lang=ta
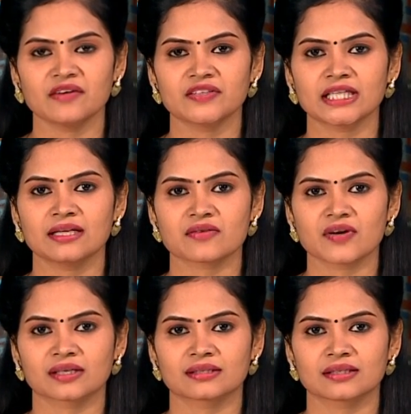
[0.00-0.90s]
மாவட்ட
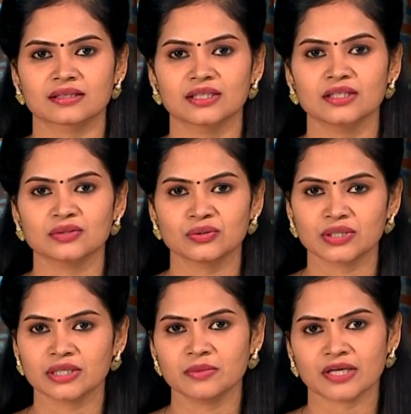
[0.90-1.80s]
நிர்வாகத்திற்கு
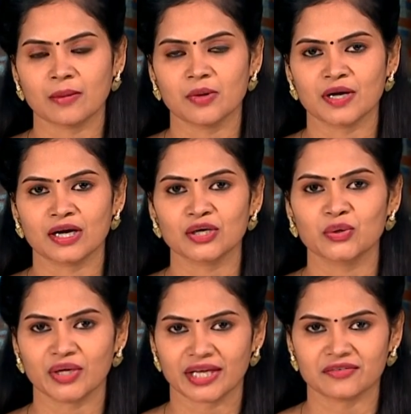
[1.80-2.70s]
துர்க்கம் கிராம
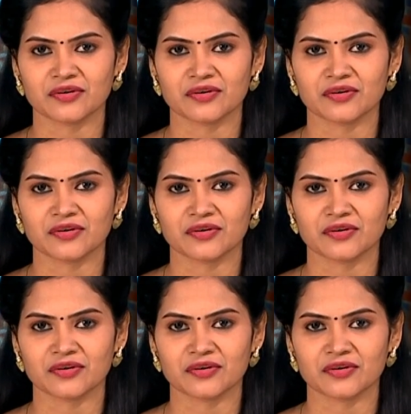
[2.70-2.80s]
மக்கள் கோரிக்கை